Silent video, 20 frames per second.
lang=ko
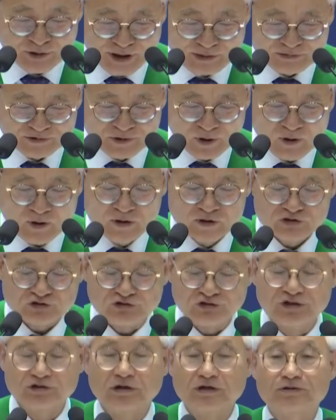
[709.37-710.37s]
기도함으로
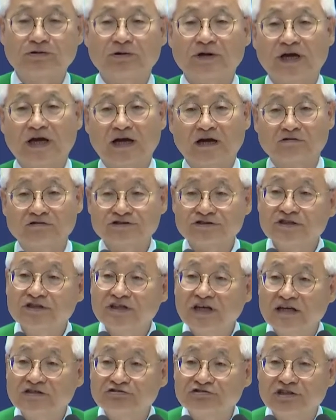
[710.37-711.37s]
주님과 동행하고
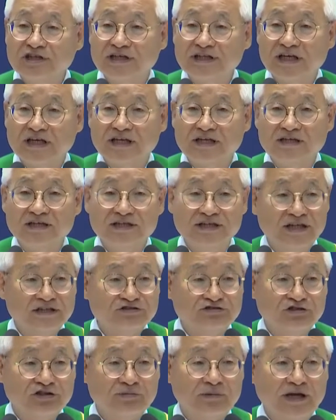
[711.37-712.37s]
승리할 수 있게 되기를
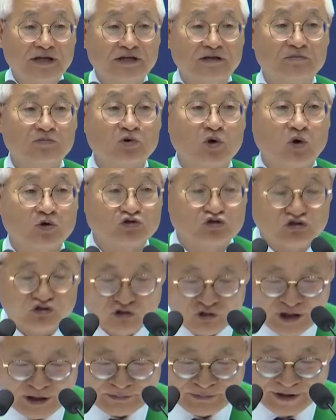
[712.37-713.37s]
예수님의 이름으로
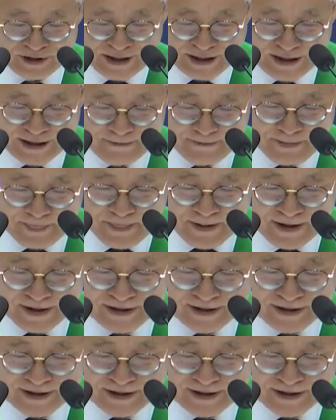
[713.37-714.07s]
축원합니다.